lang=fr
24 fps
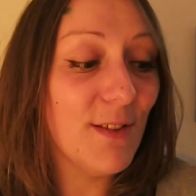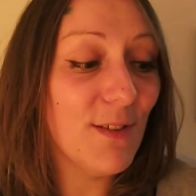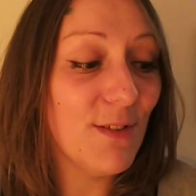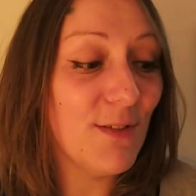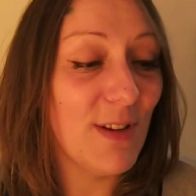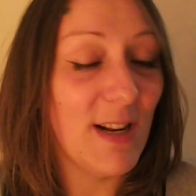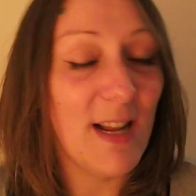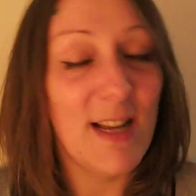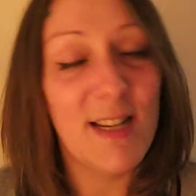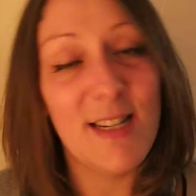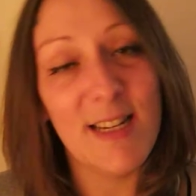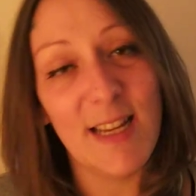
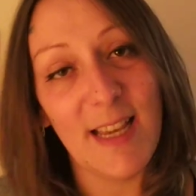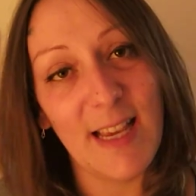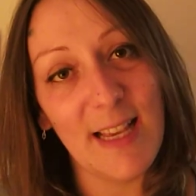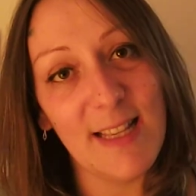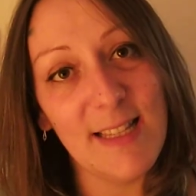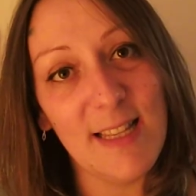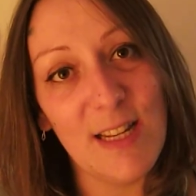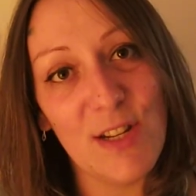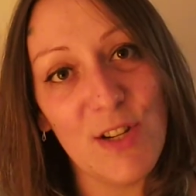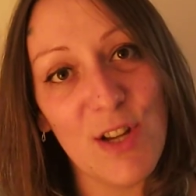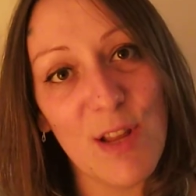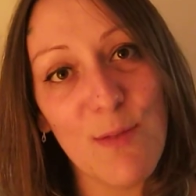Donc voilà,
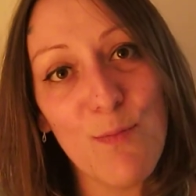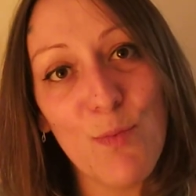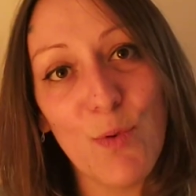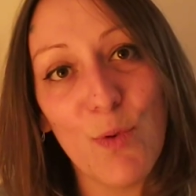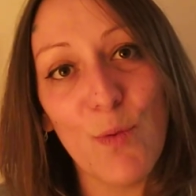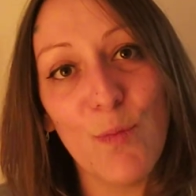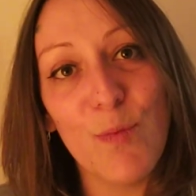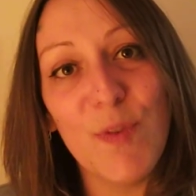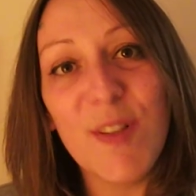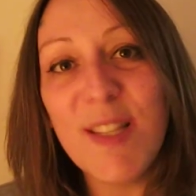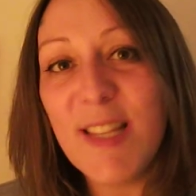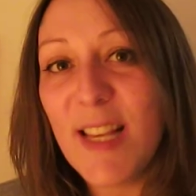j'ai créé cette
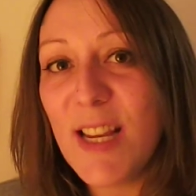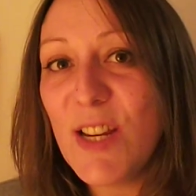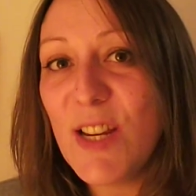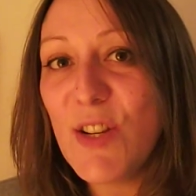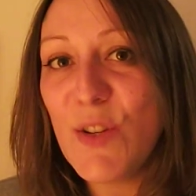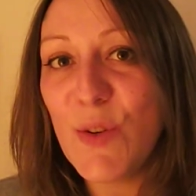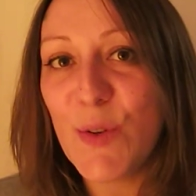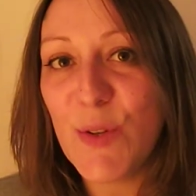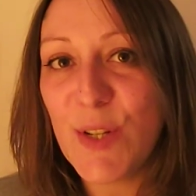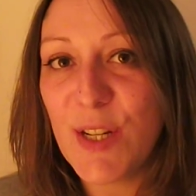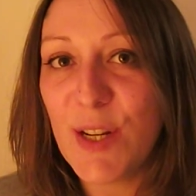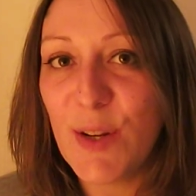chaîne pour qu'on
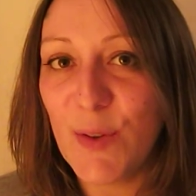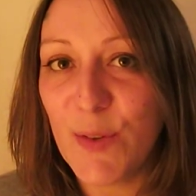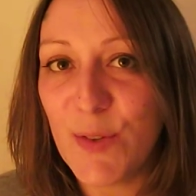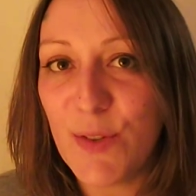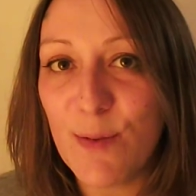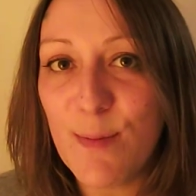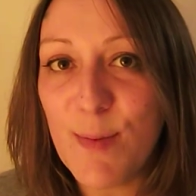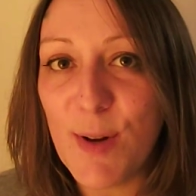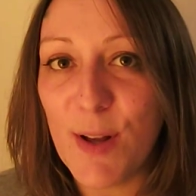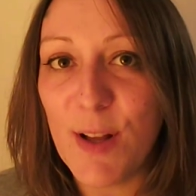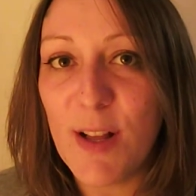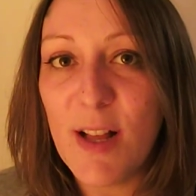puisse
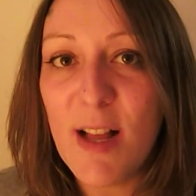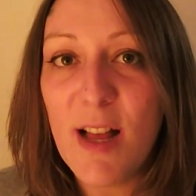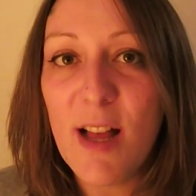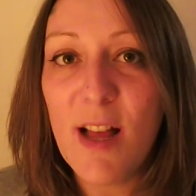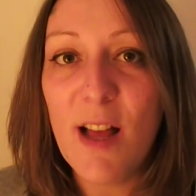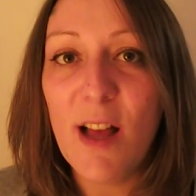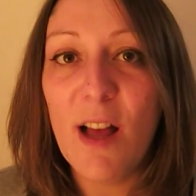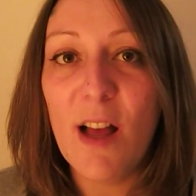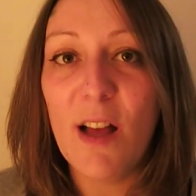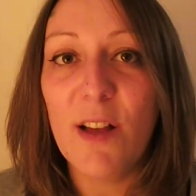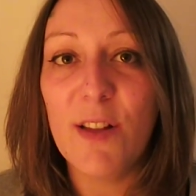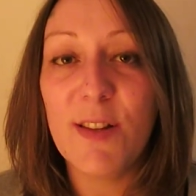échanger ensemble,
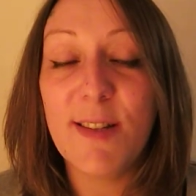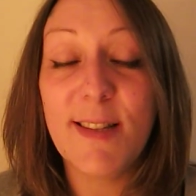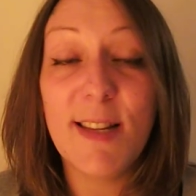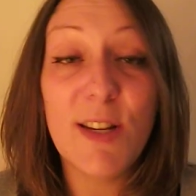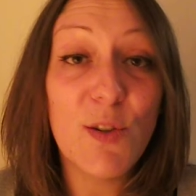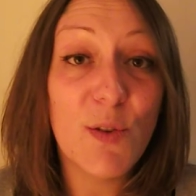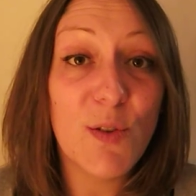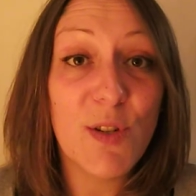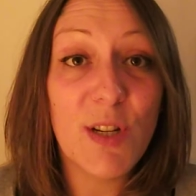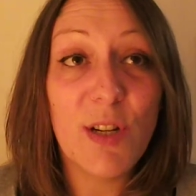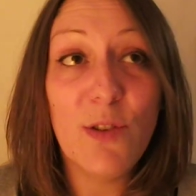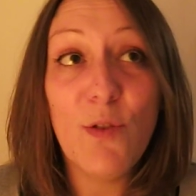
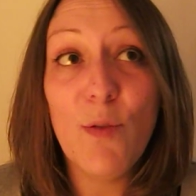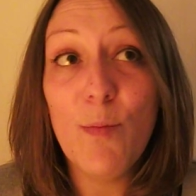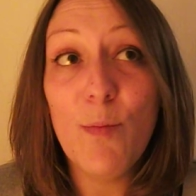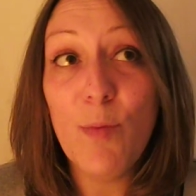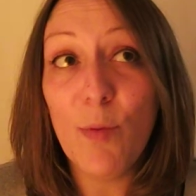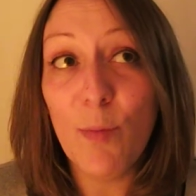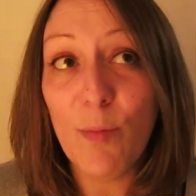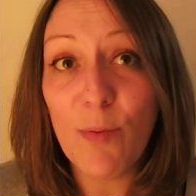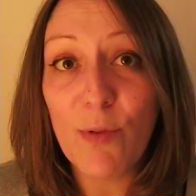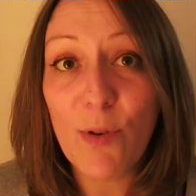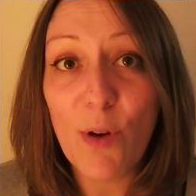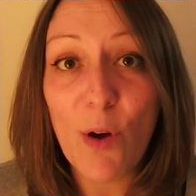
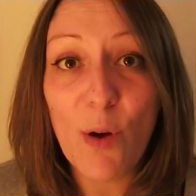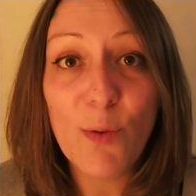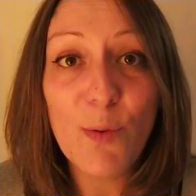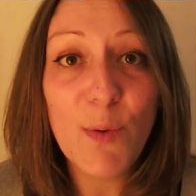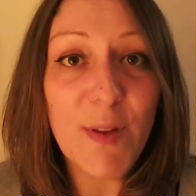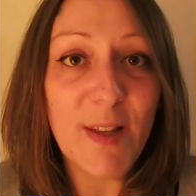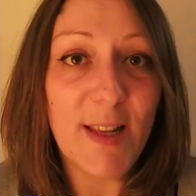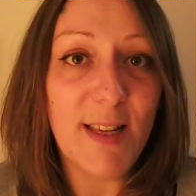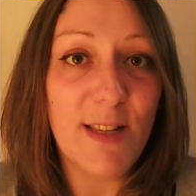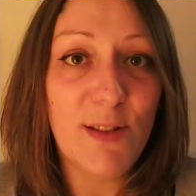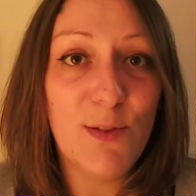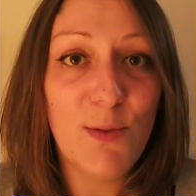s'échanger nos bons
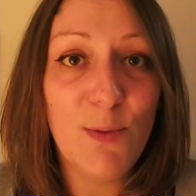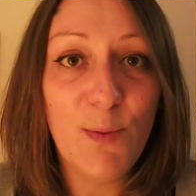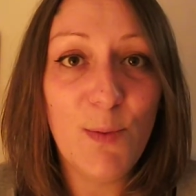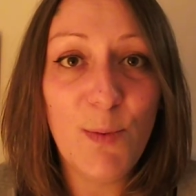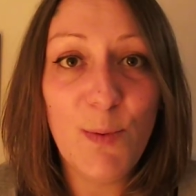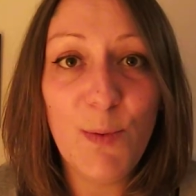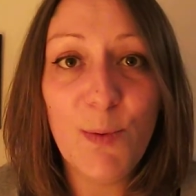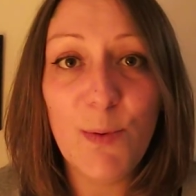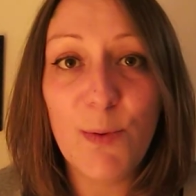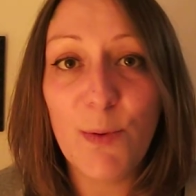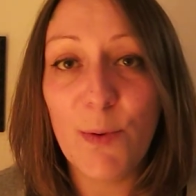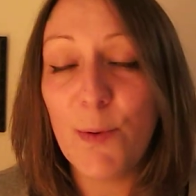plans, nos
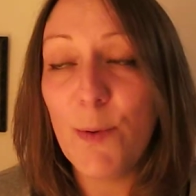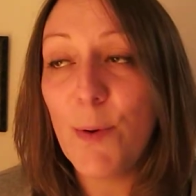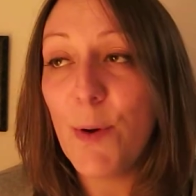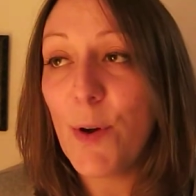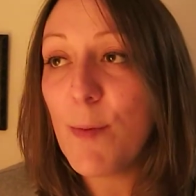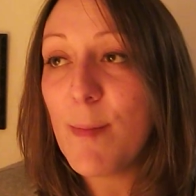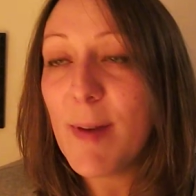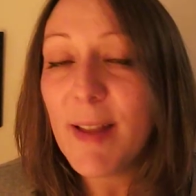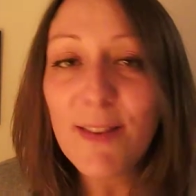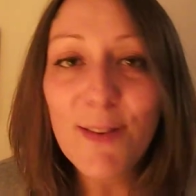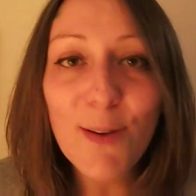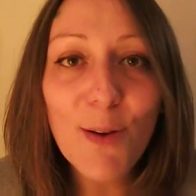
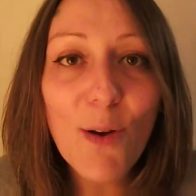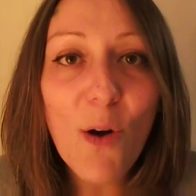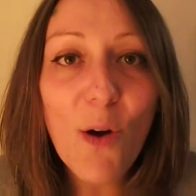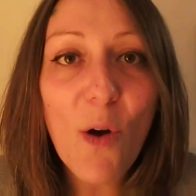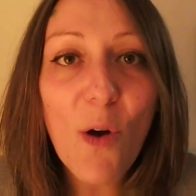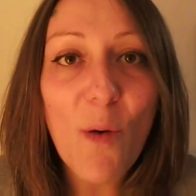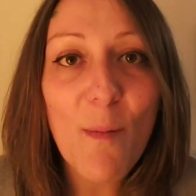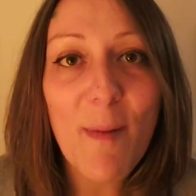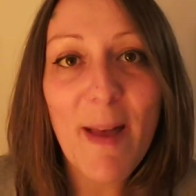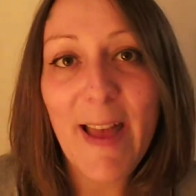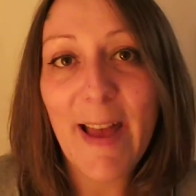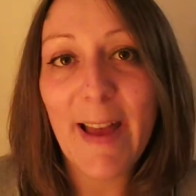astuces, nos
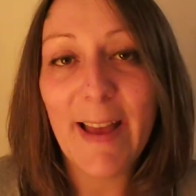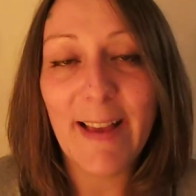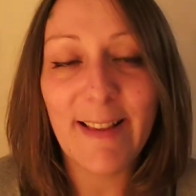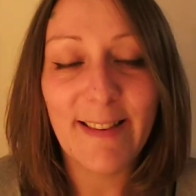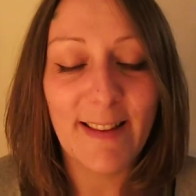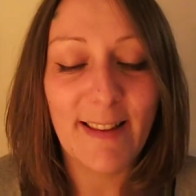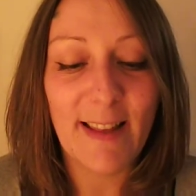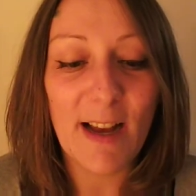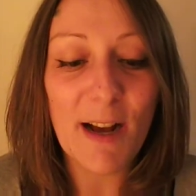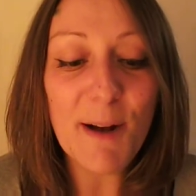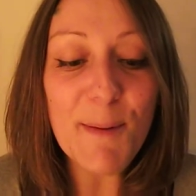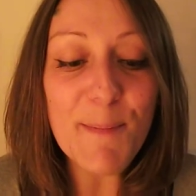remèdes de
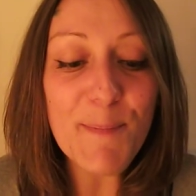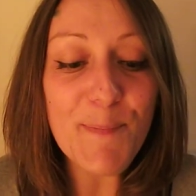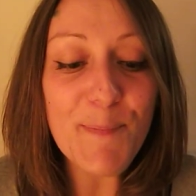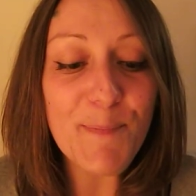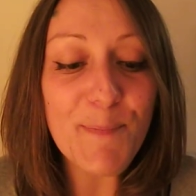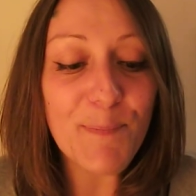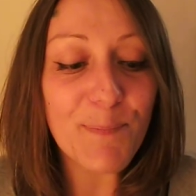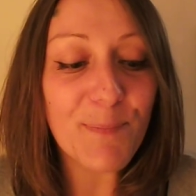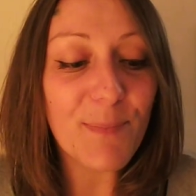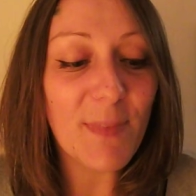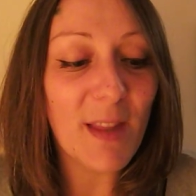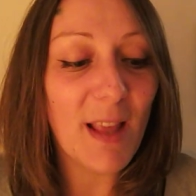grand-mère,
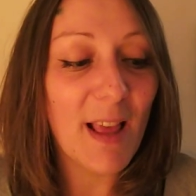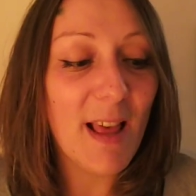etc.